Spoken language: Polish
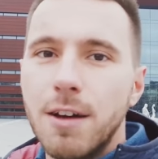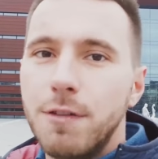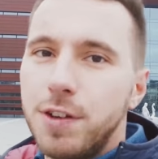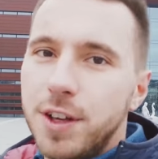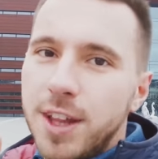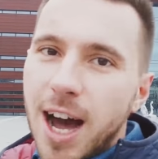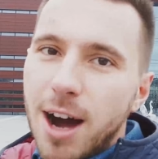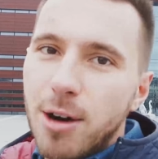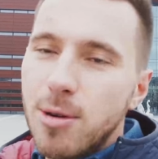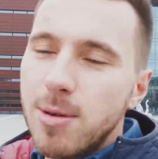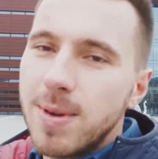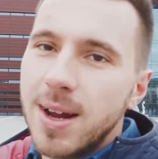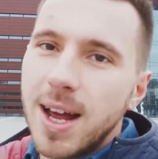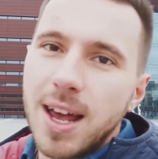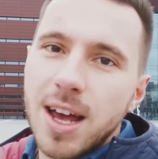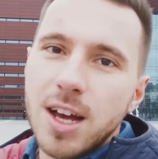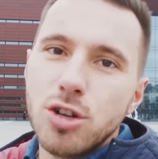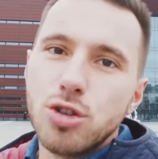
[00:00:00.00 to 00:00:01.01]
Finał
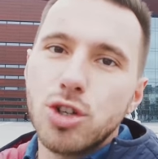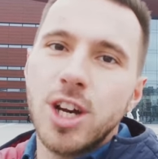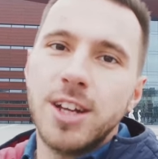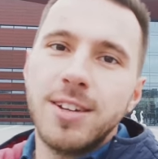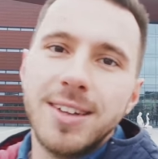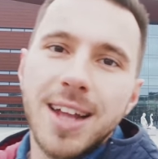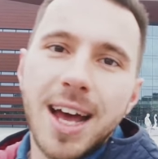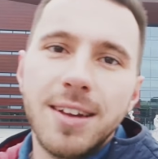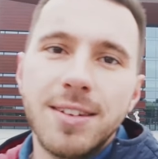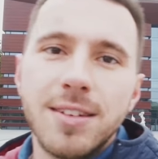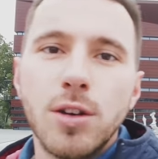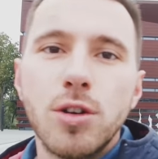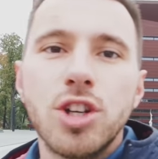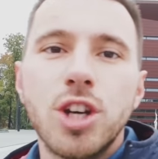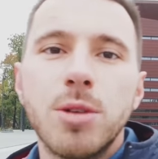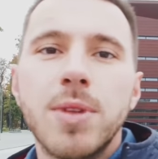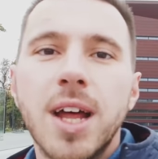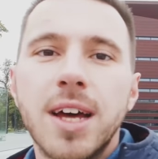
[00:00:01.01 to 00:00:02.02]

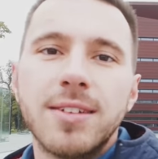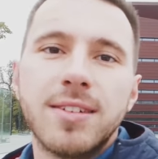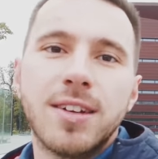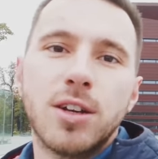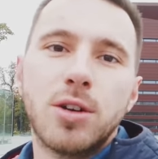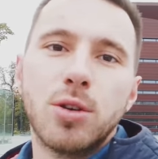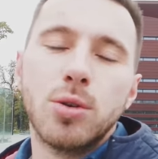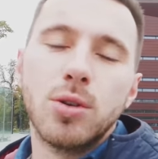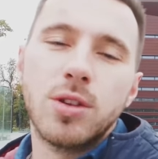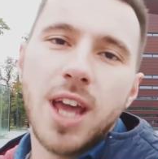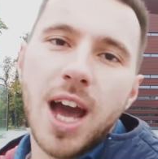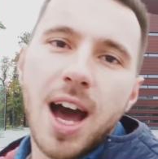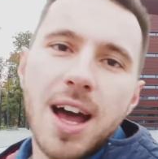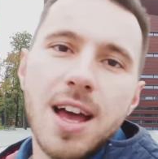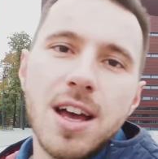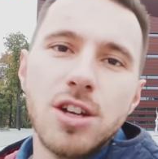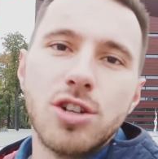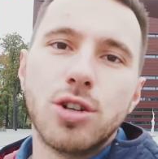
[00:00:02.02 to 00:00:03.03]
16-18 grudnia
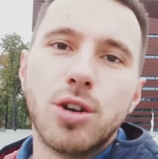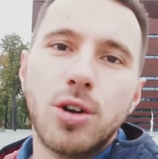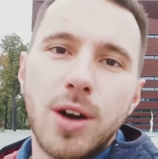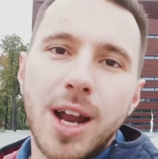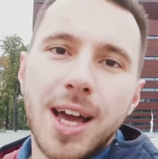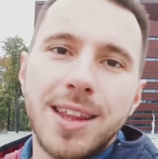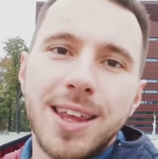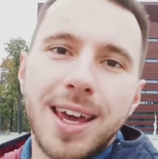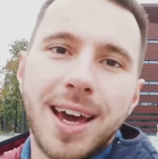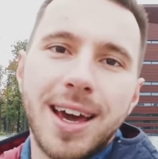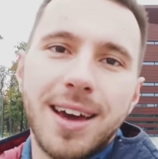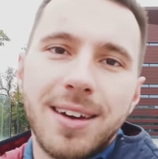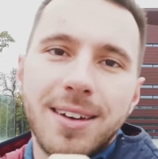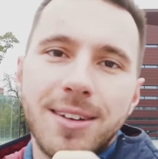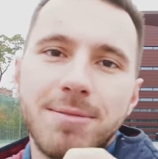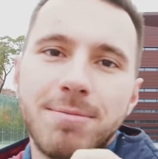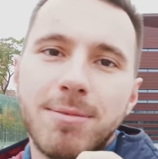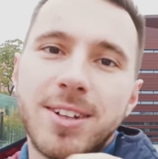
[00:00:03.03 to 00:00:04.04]
szkolenie
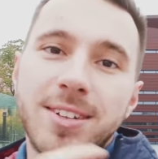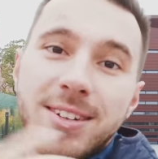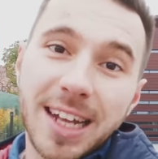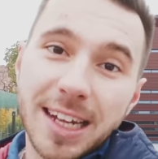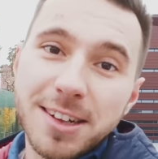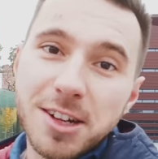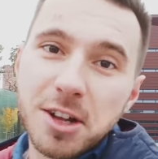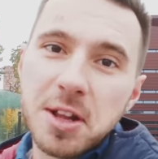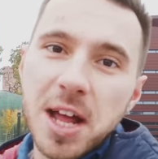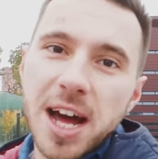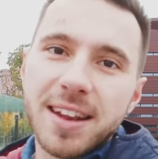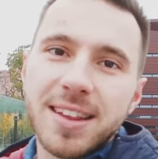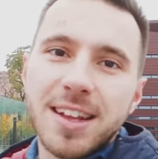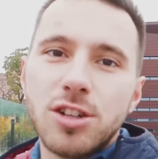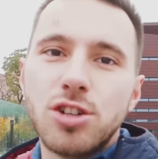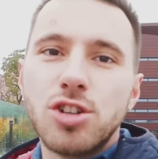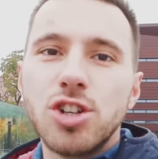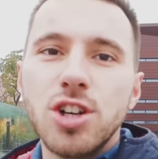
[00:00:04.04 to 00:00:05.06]

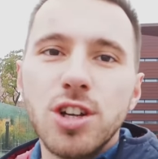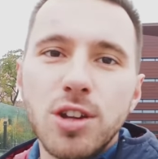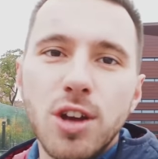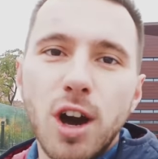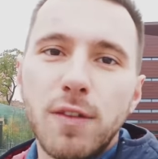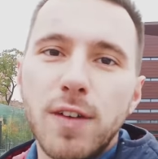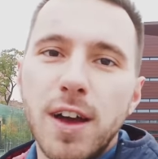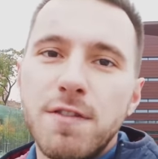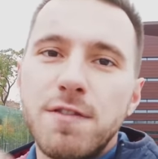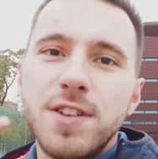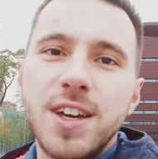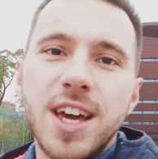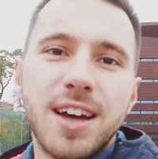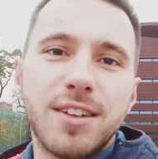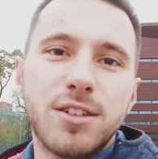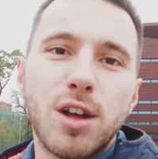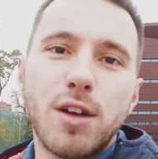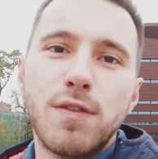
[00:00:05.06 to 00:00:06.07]
stacjonarne, trzydniowe,
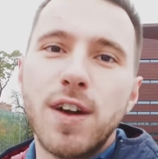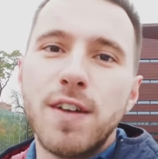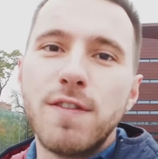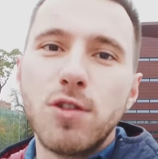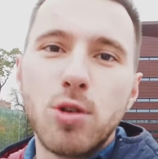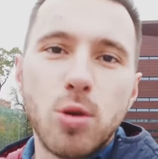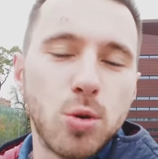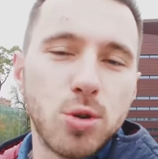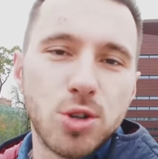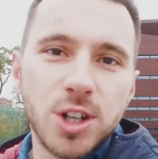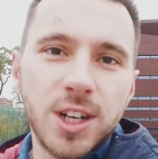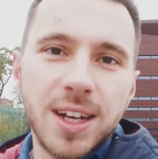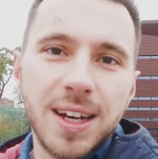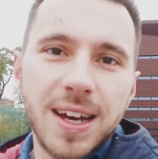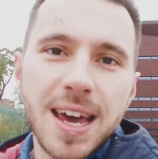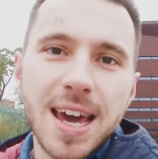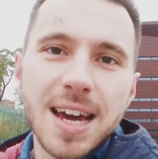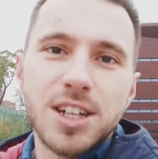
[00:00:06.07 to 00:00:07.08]
wyjazdowe w Głuszy,
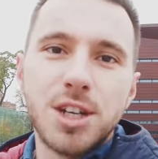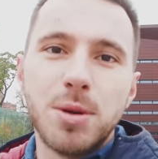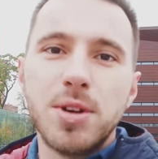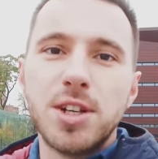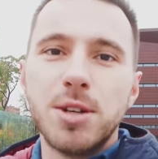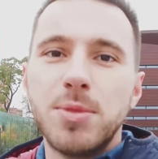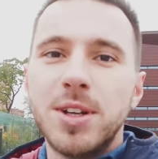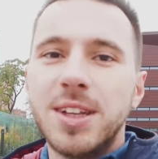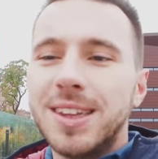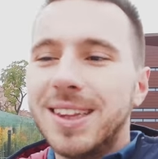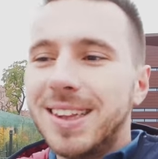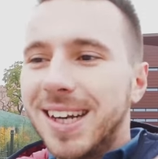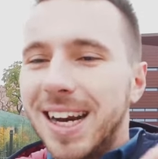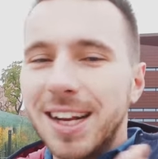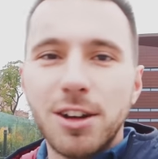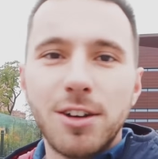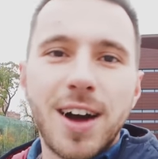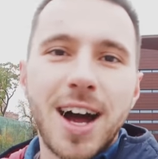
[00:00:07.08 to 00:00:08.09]
gdzie będziemy
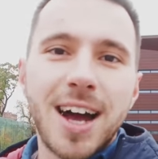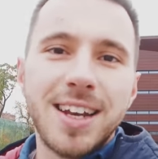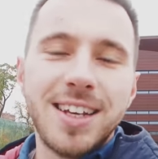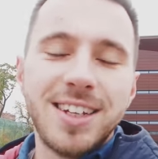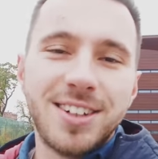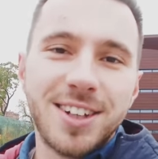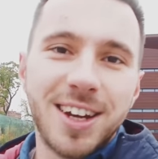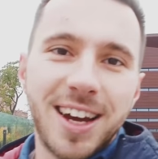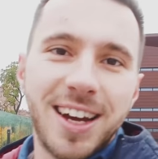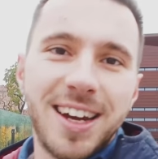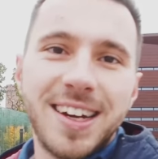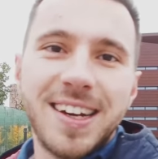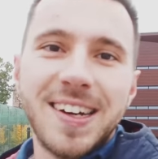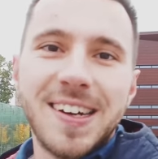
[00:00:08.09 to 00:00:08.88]
trenowali się,